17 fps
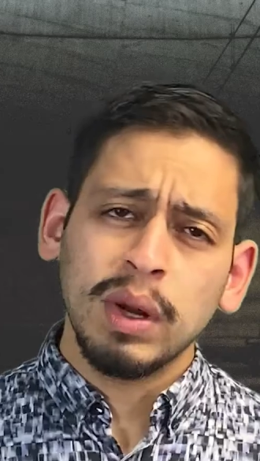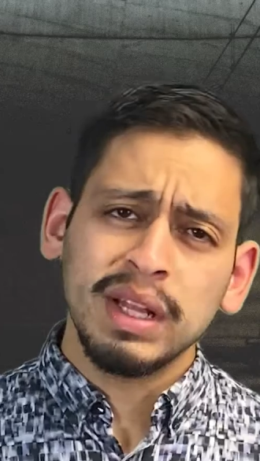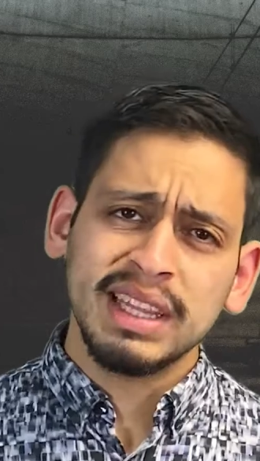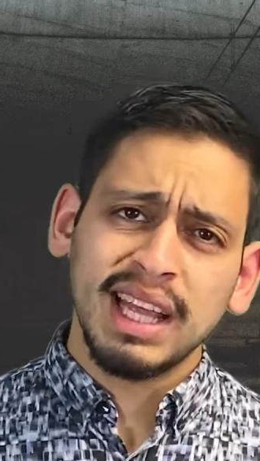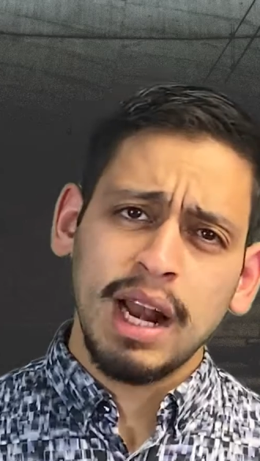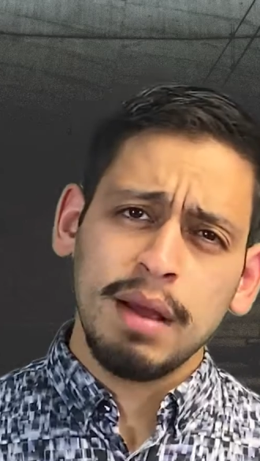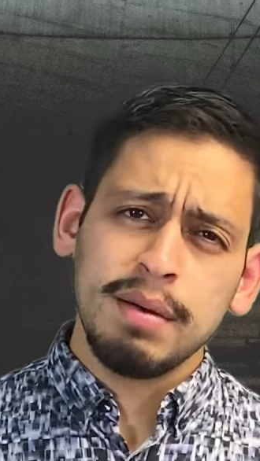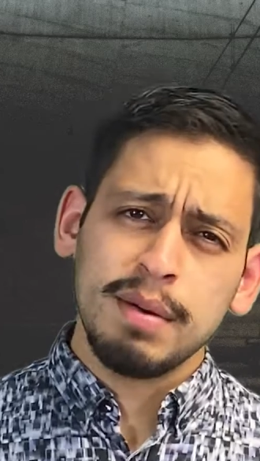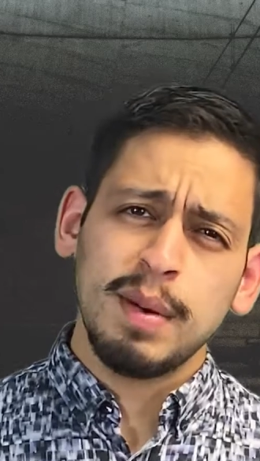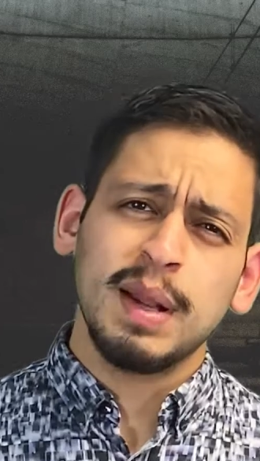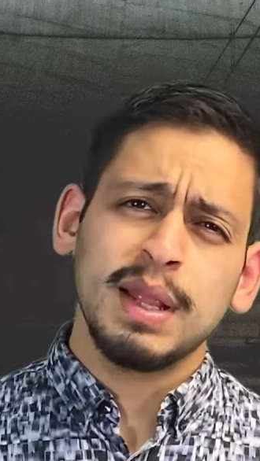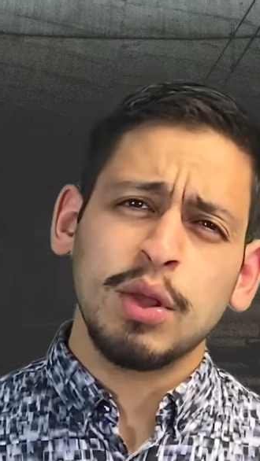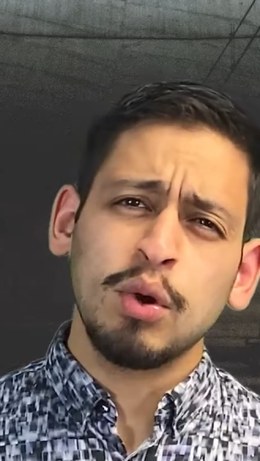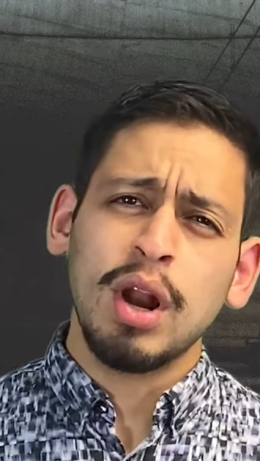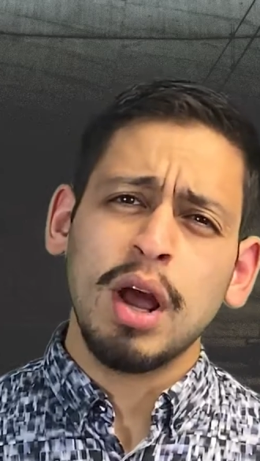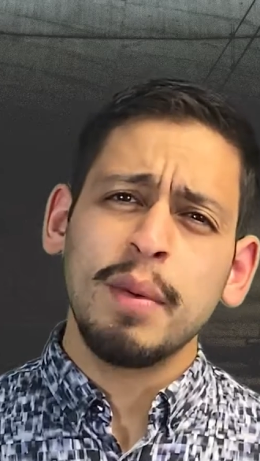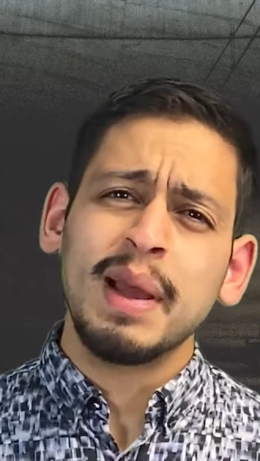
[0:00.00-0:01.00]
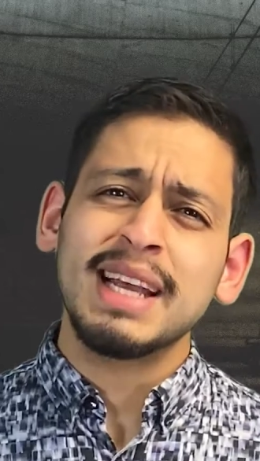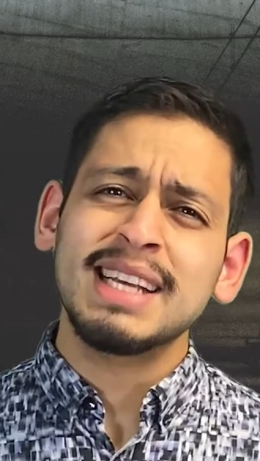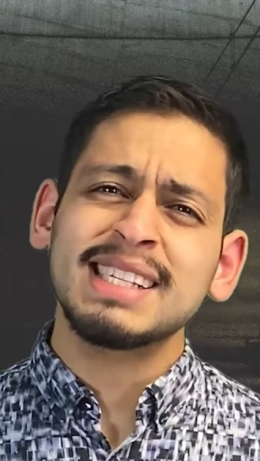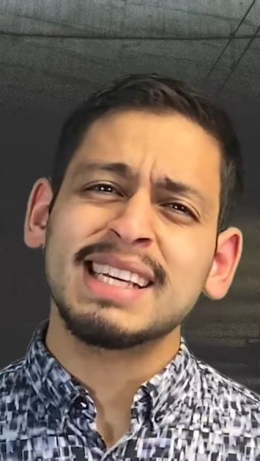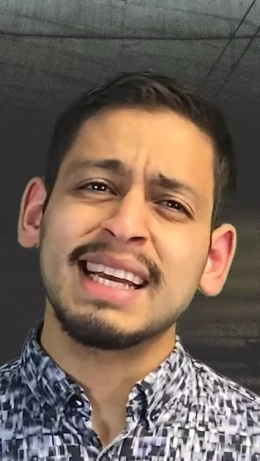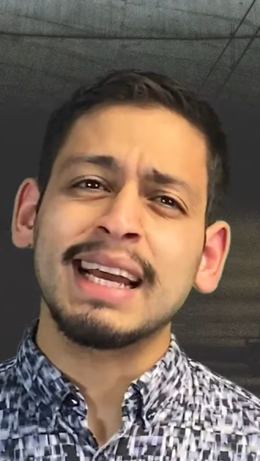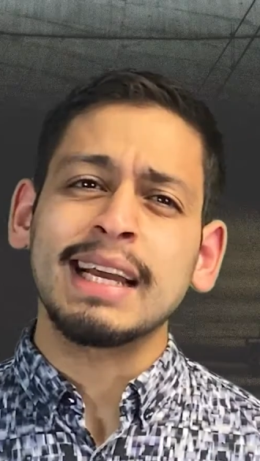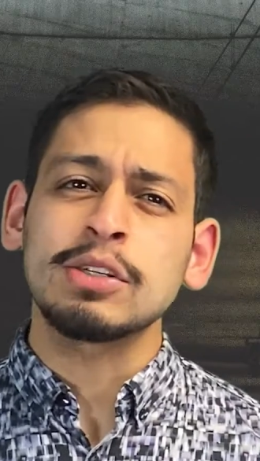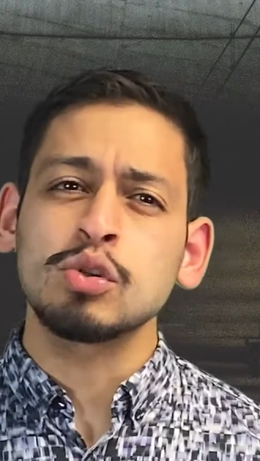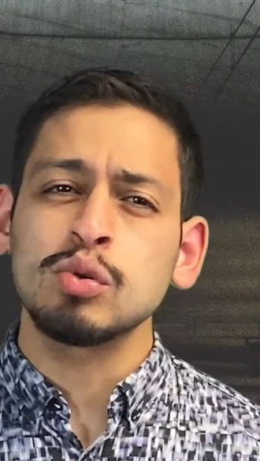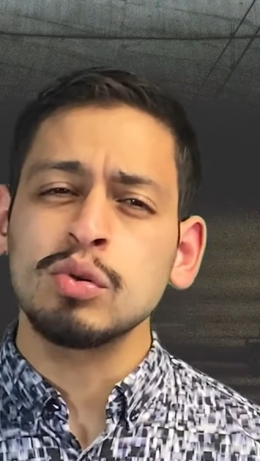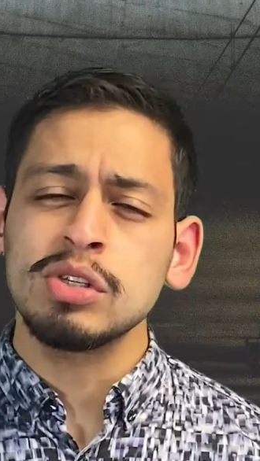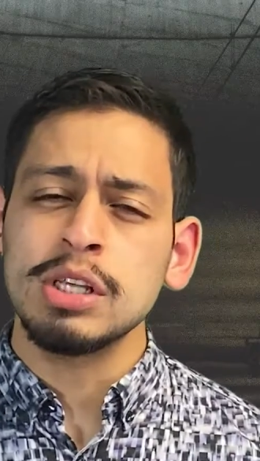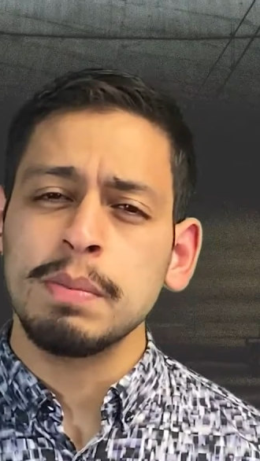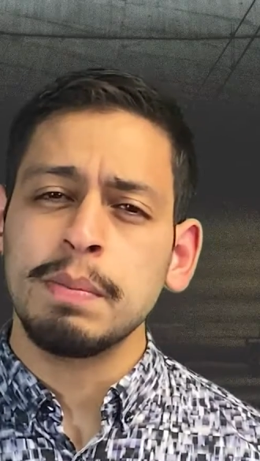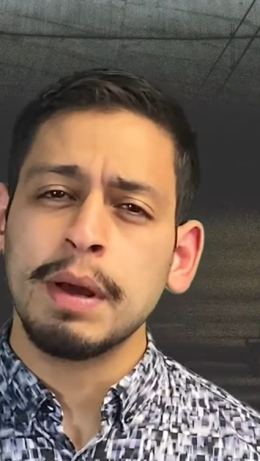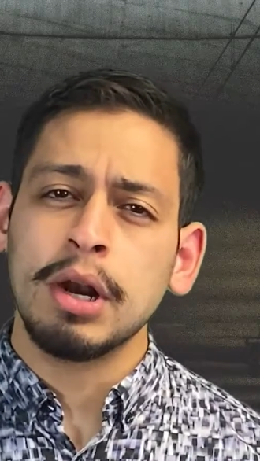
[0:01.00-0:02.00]
Cuenta la Biblia de una vez que
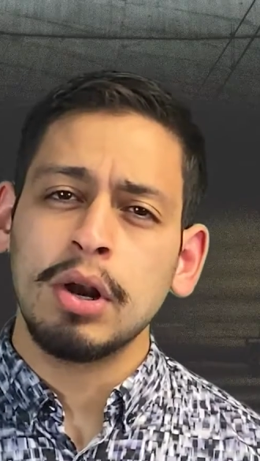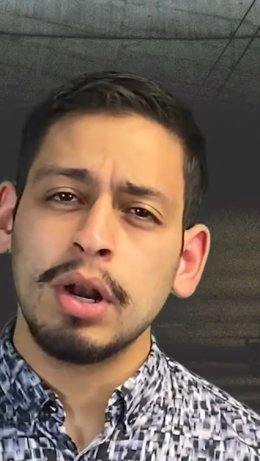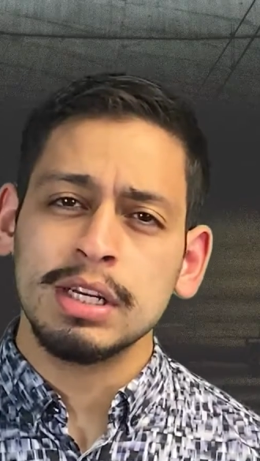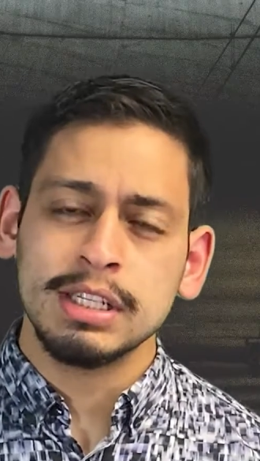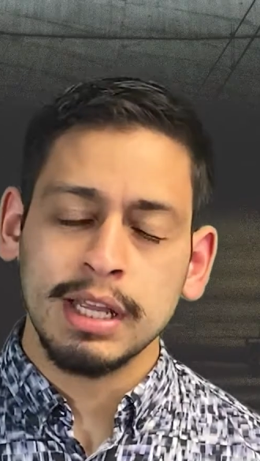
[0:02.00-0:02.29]
Jesús se paró en